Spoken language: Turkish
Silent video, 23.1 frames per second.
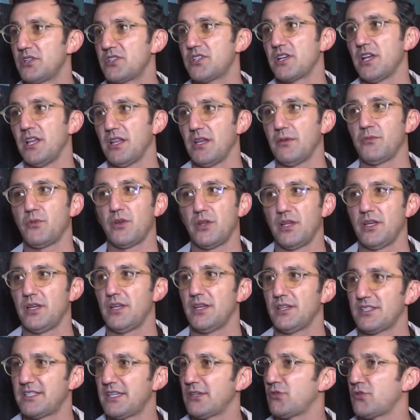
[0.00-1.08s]
İnşallah böyle
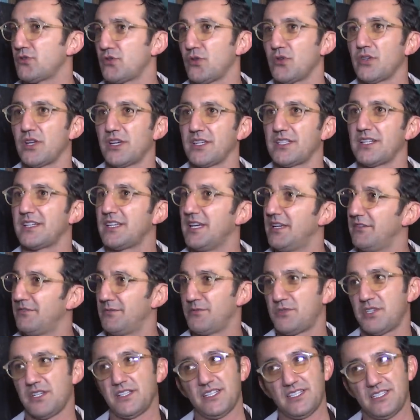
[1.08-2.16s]
sezon sonuna kadar
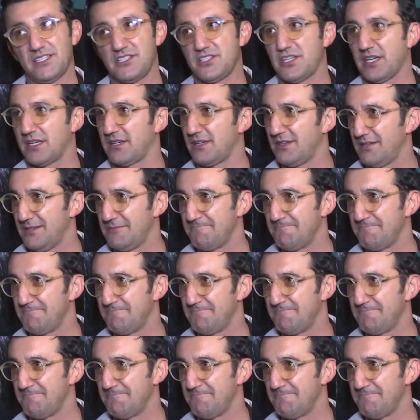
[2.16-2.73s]
keyifli bir şekilde gidecek.